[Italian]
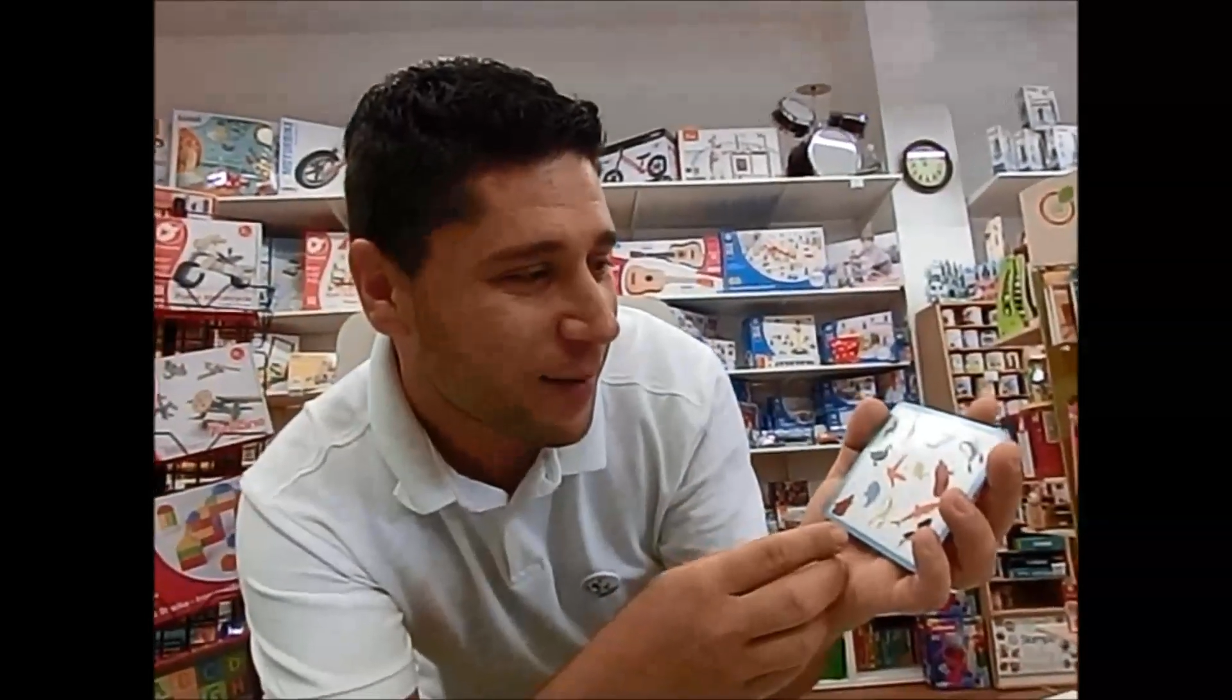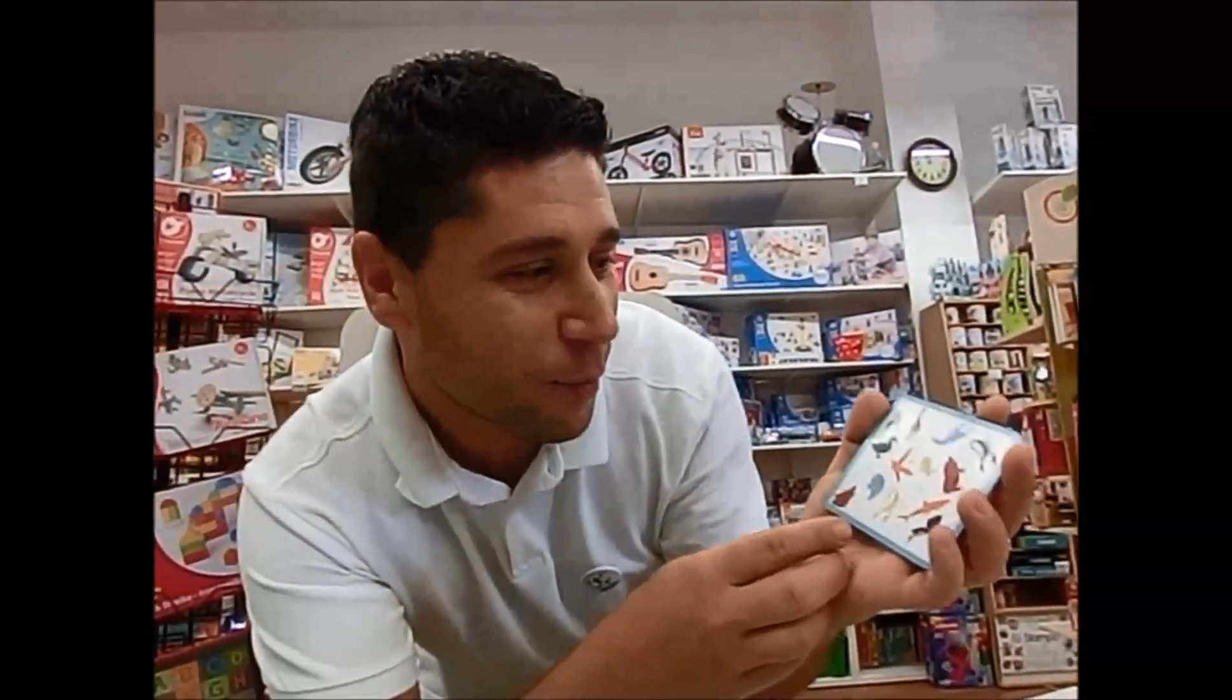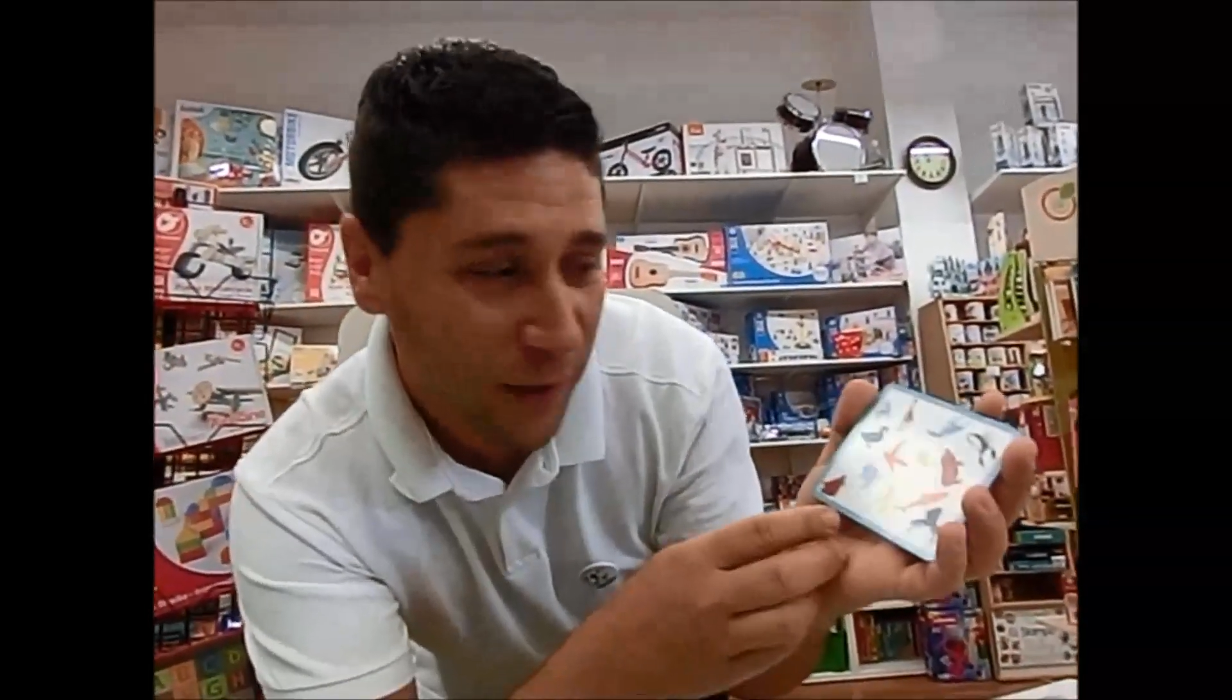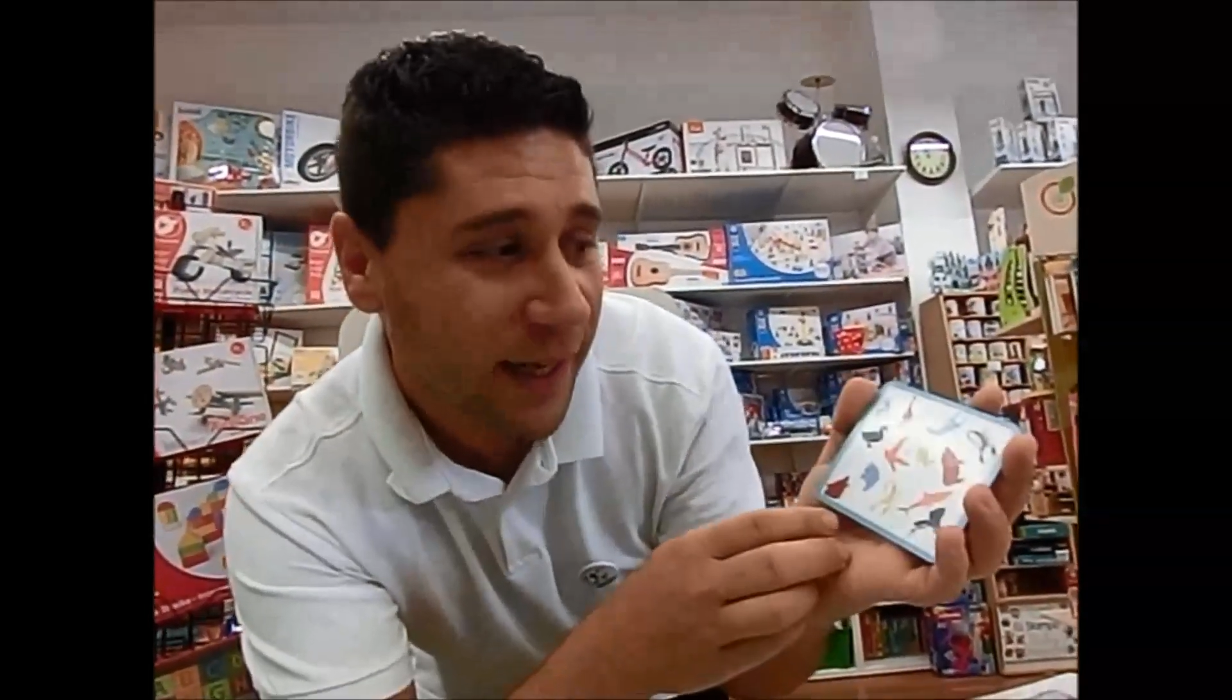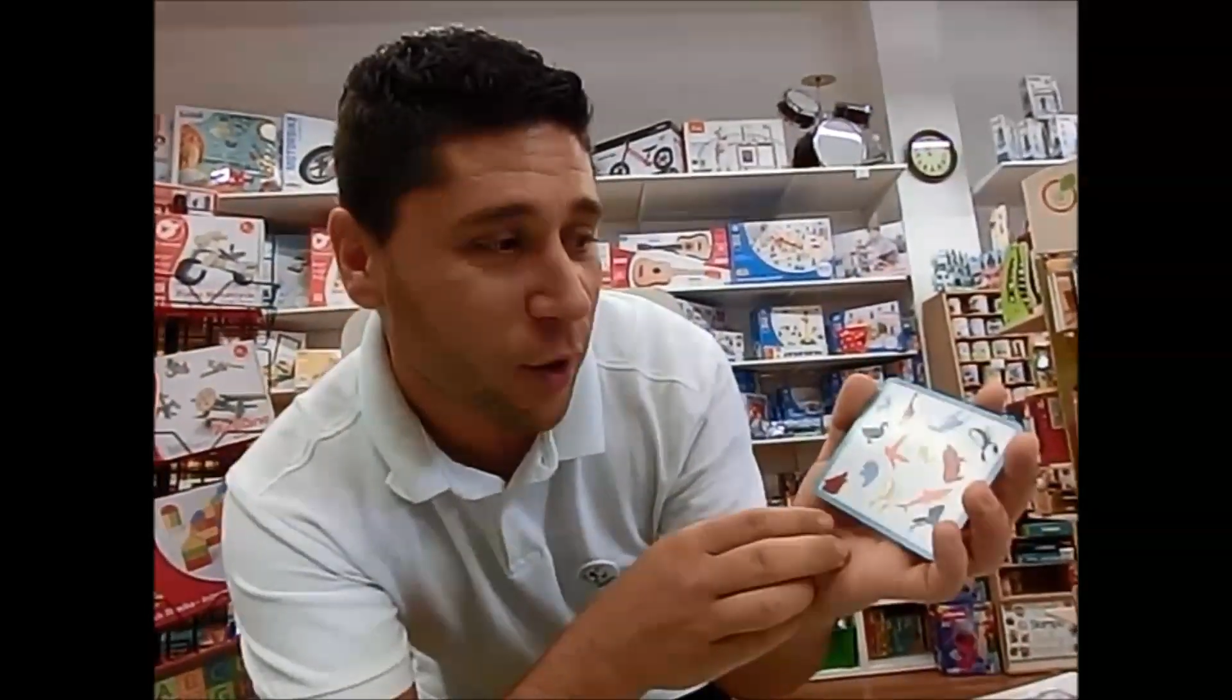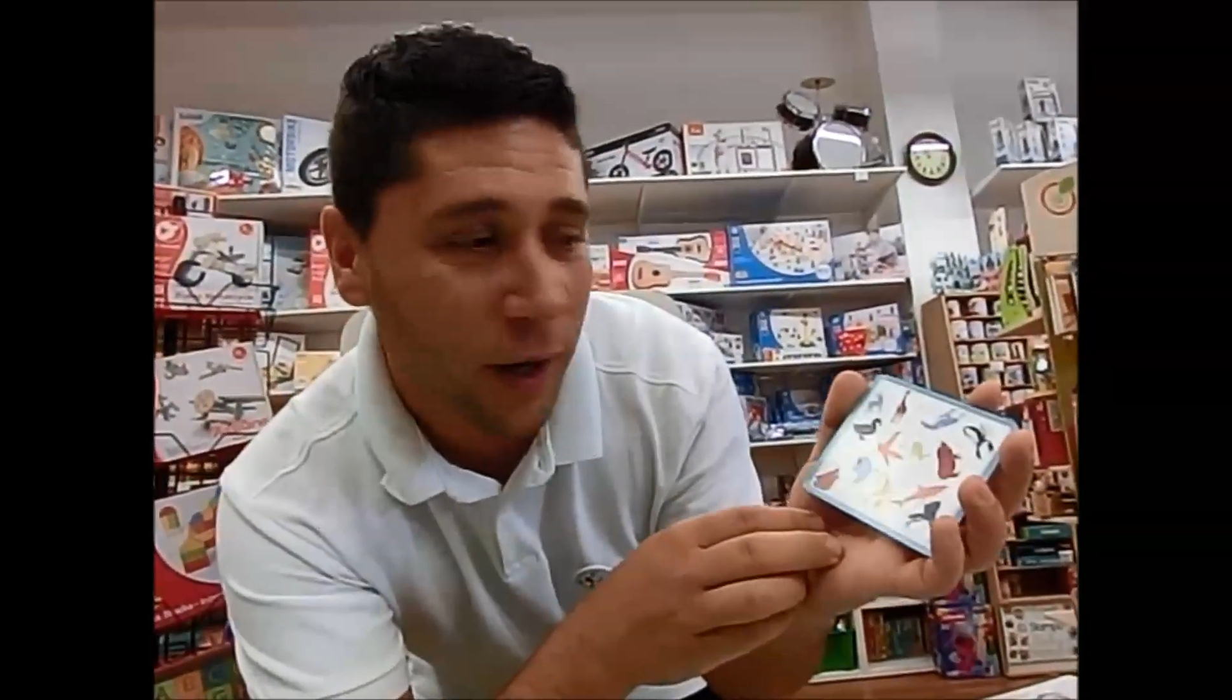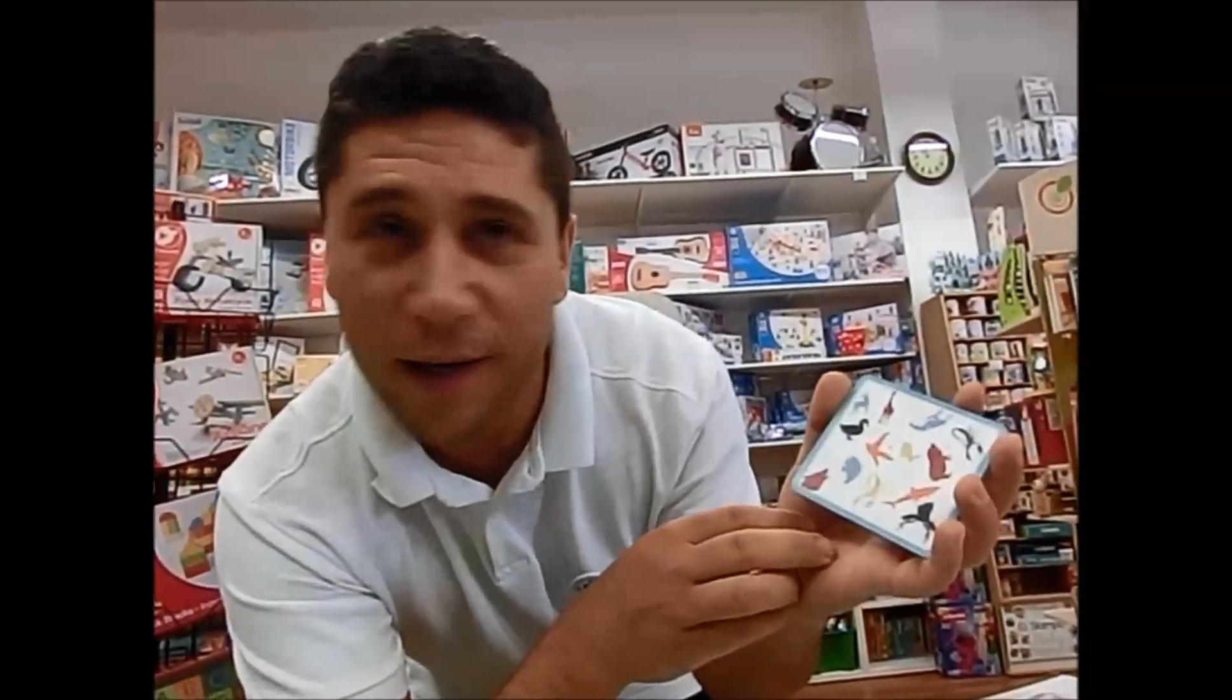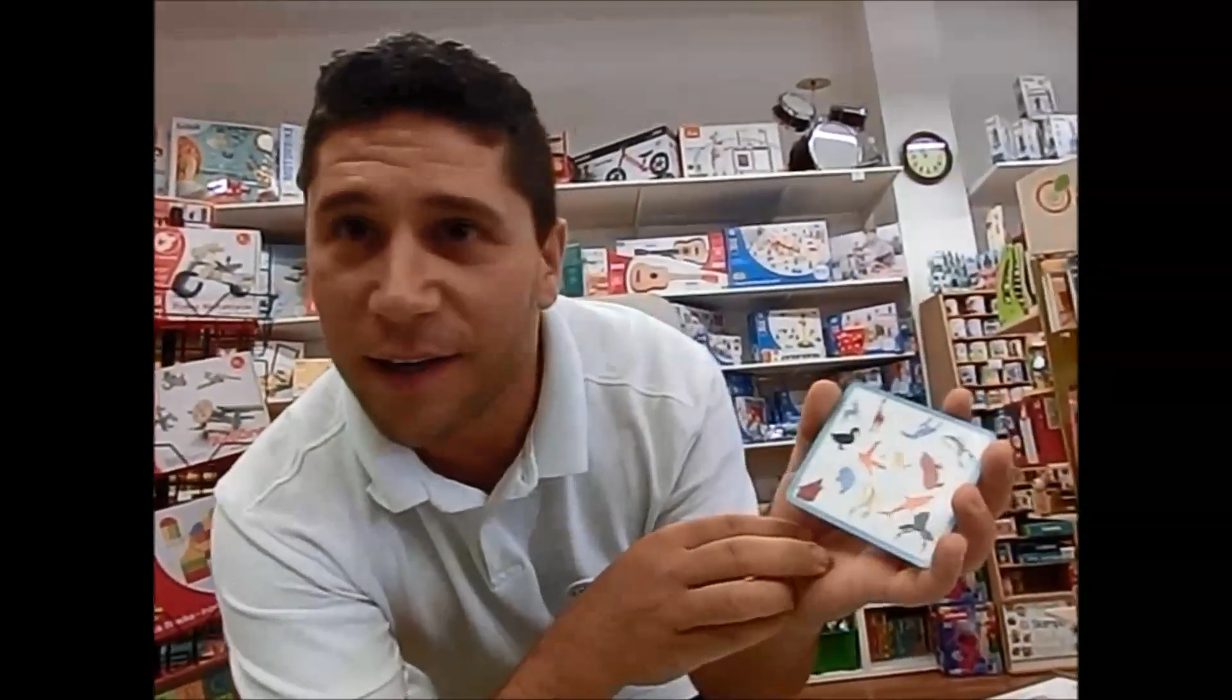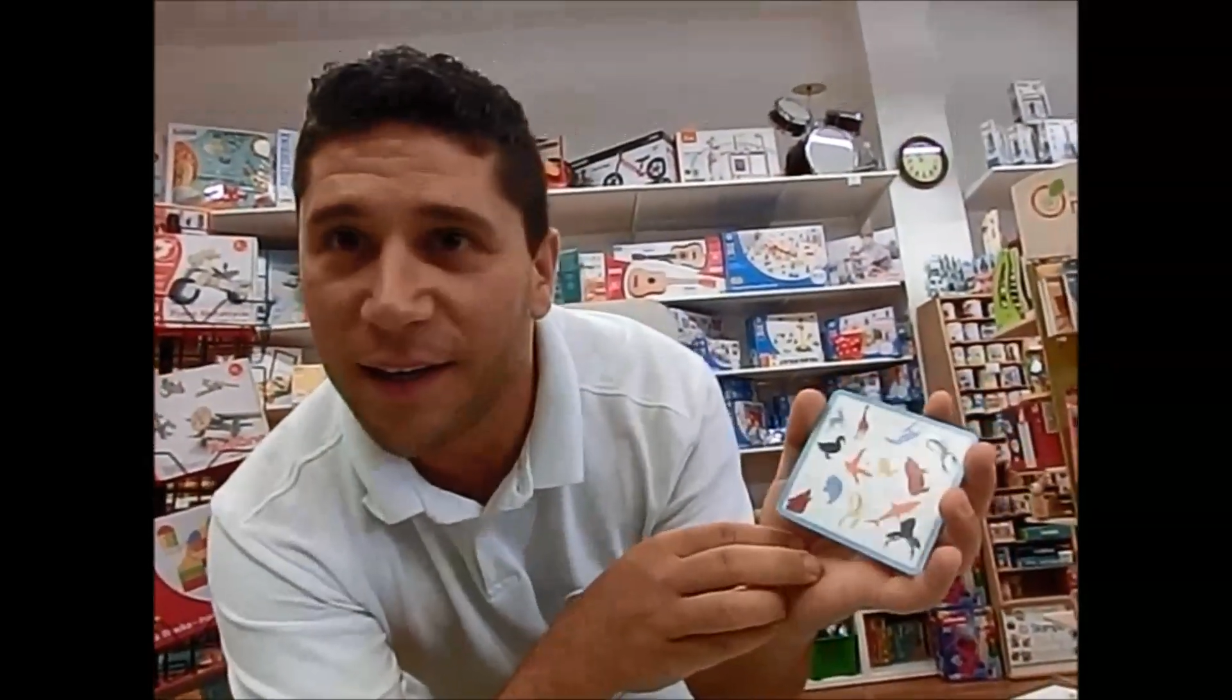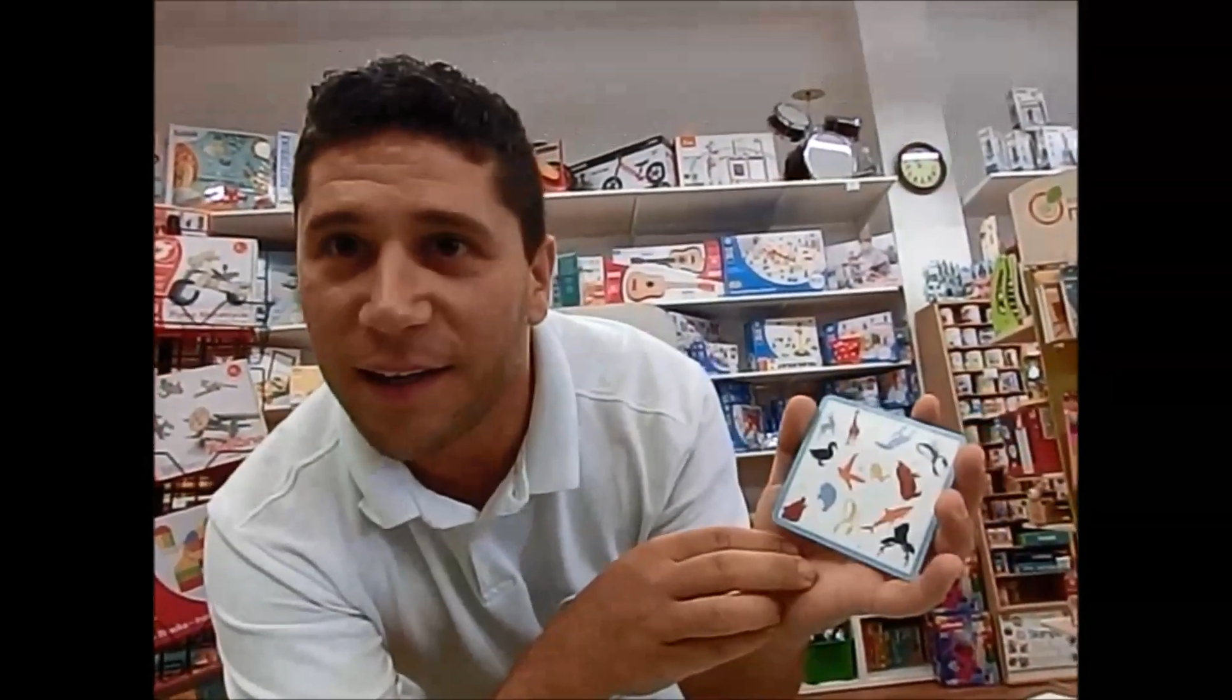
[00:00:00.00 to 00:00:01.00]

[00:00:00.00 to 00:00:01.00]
Puoi dirlo, eh?